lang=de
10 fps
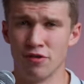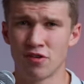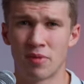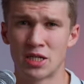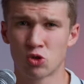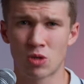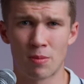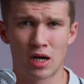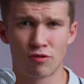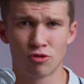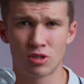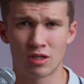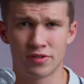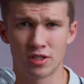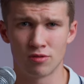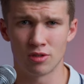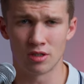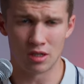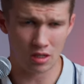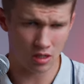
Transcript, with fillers: 5x Zoom-Kamera fotografiert wurde